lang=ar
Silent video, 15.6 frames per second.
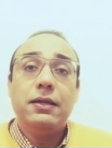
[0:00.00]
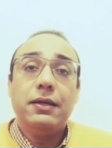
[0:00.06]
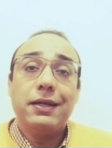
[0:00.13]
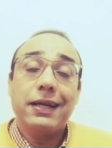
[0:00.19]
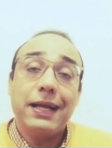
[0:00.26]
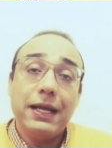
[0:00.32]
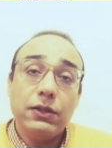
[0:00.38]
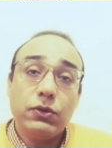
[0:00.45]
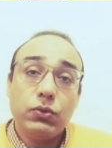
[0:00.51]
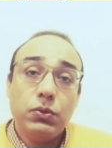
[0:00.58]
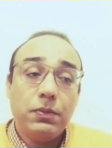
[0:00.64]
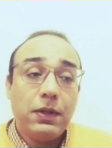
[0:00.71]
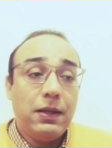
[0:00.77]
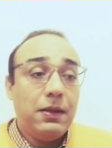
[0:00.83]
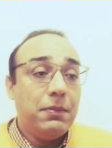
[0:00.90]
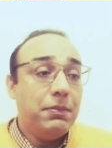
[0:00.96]
برجالته
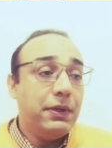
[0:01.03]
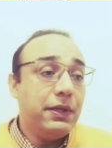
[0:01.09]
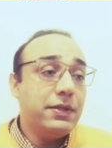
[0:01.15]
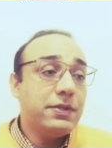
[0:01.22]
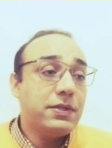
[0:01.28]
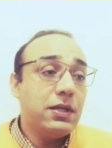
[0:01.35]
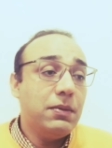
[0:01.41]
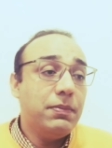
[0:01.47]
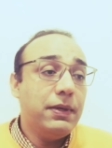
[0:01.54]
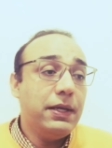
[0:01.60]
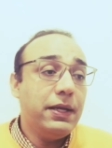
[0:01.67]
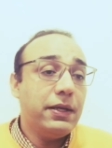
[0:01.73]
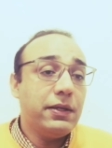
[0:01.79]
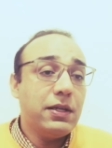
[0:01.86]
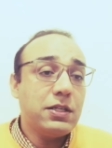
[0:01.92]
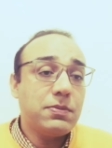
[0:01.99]
بينزل
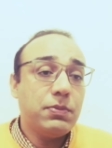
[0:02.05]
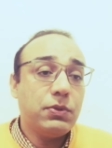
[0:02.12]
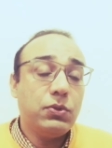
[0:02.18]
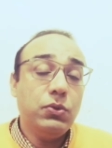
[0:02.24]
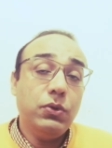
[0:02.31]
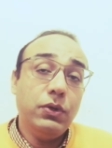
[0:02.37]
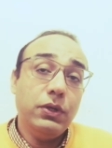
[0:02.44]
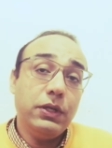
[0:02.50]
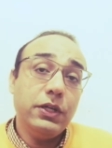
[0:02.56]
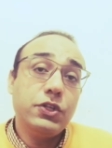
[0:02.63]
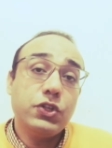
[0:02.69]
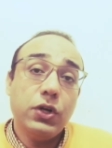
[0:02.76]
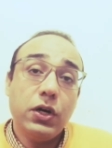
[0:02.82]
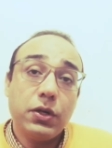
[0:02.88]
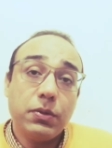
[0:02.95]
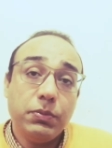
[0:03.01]
بيه الناس بتوع الاتش
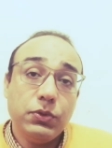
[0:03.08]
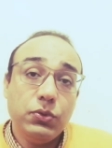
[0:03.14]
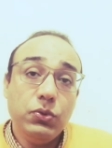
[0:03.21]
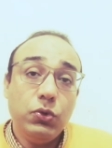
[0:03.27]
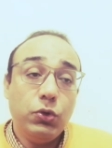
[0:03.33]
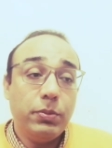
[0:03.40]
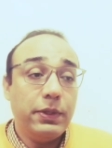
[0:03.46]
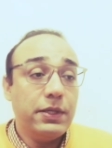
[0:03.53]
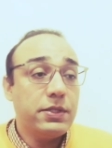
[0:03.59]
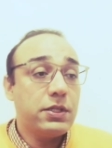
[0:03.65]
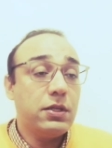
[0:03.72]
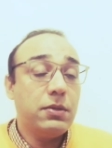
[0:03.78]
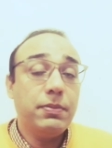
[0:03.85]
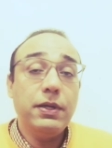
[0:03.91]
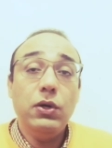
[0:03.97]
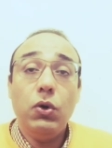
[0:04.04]
ار بتوعه بينزل
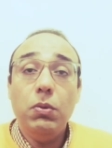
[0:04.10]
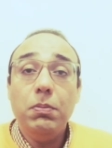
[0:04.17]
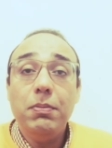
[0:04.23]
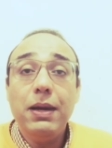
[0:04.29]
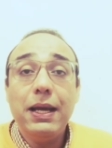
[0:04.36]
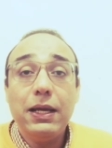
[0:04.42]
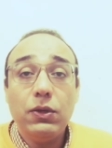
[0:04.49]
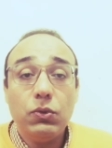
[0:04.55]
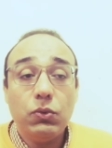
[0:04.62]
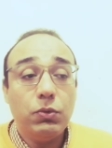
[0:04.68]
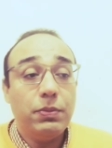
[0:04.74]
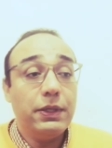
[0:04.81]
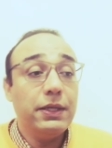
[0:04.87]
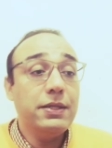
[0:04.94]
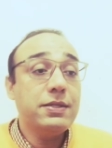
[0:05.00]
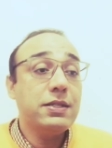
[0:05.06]
بيه عماله
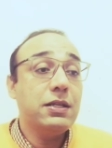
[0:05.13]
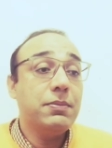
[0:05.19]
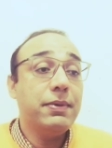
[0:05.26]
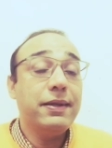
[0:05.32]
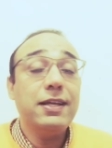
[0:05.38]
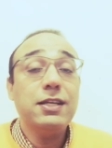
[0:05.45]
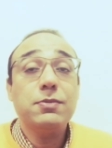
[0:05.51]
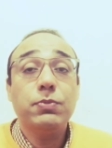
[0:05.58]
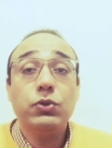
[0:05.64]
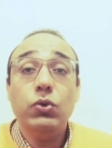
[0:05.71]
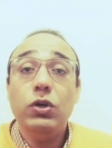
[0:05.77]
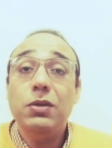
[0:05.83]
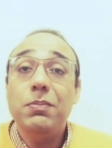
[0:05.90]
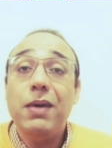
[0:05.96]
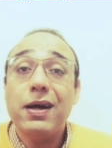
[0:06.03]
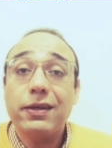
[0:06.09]
بينزل بالناس بتوع
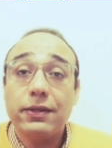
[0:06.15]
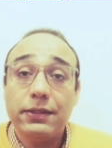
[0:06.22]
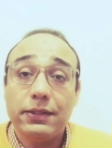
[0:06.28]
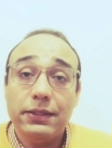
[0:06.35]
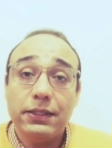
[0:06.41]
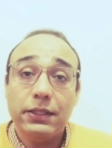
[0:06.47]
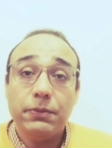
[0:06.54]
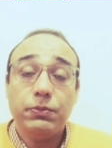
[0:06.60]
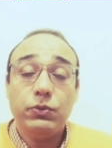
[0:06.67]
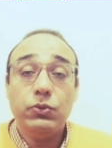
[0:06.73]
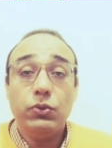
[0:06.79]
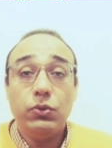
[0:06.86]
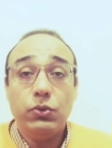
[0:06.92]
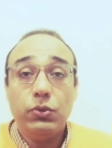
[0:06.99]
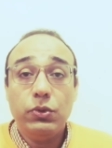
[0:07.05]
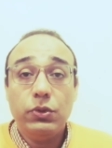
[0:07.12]
الماركتينج
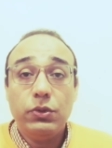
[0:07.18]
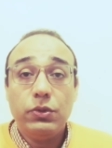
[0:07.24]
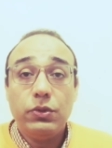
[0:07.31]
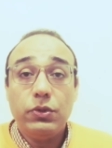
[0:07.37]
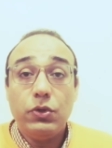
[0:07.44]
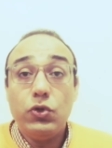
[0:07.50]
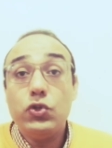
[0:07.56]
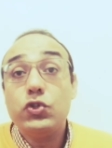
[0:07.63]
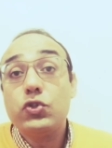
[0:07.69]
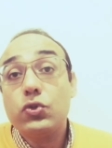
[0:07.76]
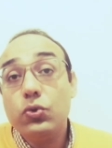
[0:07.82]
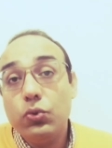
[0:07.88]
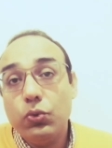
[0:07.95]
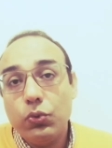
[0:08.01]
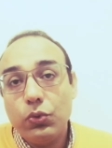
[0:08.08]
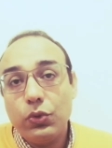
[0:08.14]
بتوعه
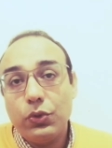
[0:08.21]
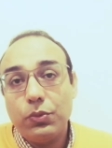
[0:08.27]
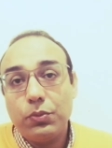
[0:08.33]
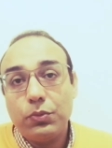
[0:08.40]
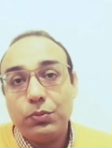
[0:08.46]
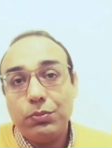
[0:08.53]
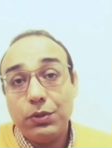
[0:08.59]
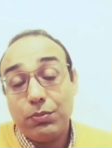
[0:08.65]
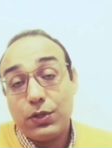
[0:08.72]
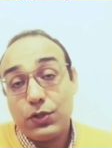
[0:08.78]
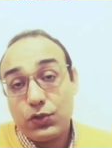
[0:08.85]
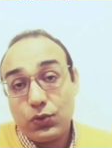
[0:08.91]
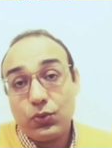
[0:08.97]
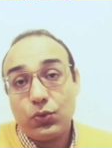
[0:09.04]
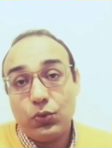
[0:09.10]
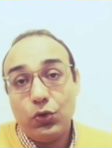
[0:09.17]
للسوق من
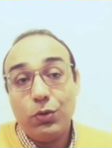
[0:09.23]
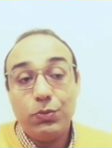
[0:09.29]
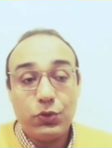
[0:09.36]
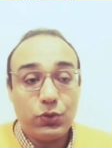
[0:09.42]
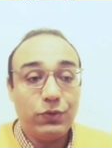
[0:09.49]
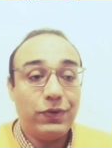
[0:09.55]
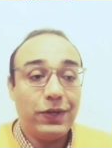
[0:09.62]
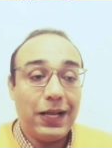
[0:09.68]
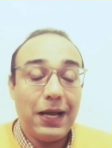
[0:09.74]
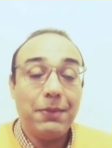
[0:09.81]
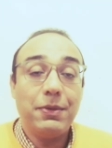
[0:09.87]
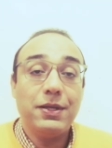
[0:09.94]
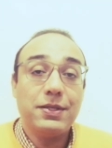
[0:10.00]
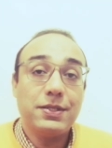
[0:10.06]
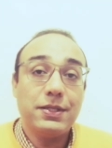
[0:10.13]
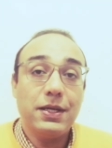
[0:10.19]
منظوره هو بيشوف
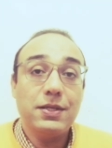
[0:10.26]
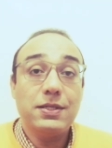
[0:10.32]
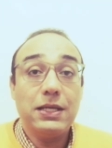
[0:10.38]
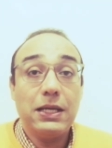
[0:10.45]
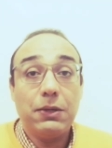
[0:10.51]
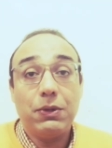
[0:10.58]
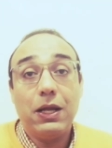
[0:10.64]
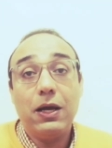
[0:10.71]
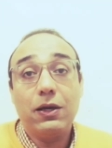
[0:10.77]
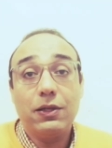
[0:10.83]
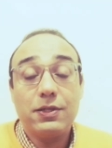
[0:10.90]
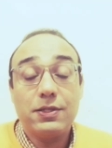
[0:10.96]
العمل السياسي او الحقل